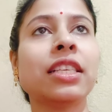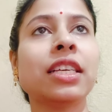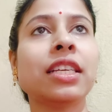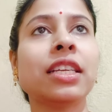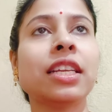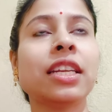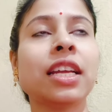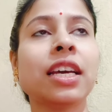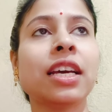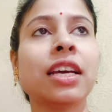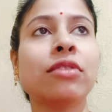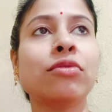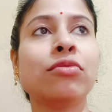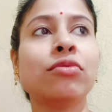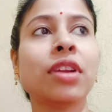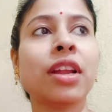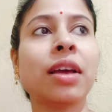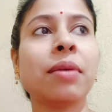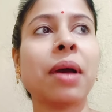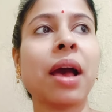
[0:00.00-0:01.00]
সাড়ে চারটে
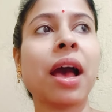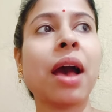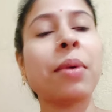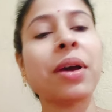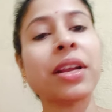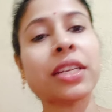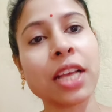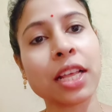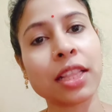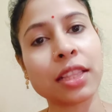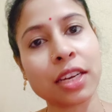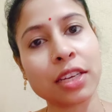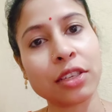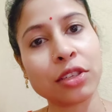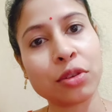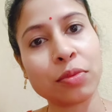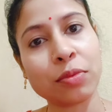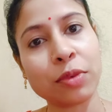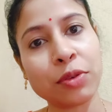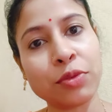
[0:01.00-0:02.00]
নাগাদ উঠলাম আবার
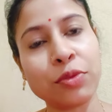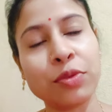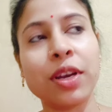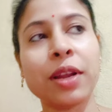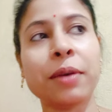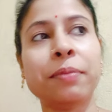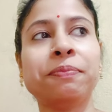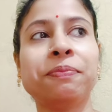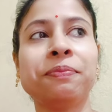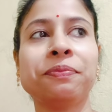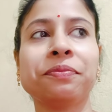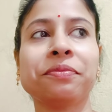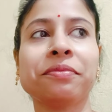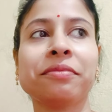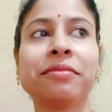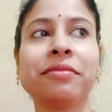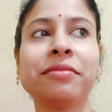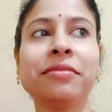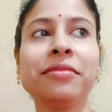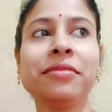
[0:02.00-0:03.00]
সাতটার সময় উঠলাম
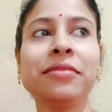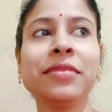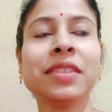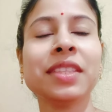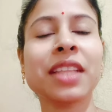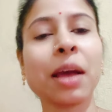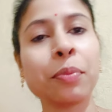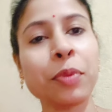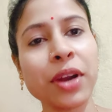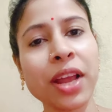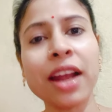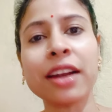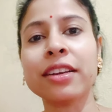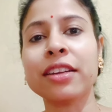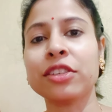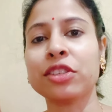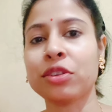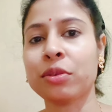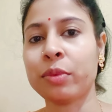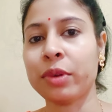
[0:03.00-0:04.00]

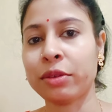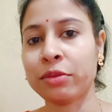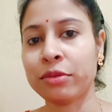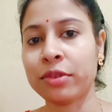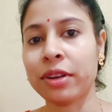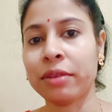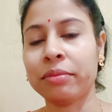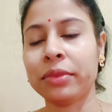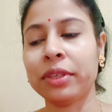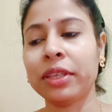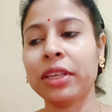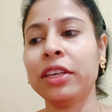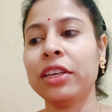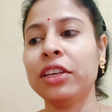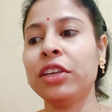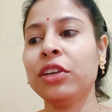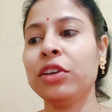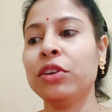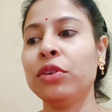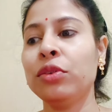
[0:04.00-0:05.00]
তারপরে আটটার সময় উঠলাম
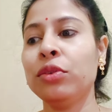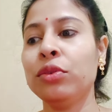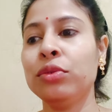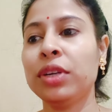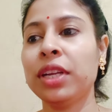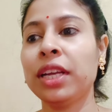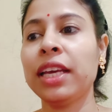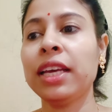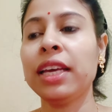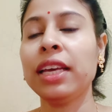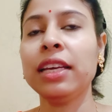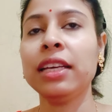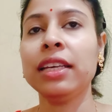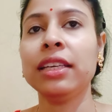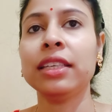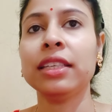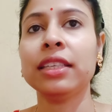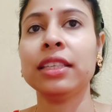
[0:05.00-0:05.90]
উঠে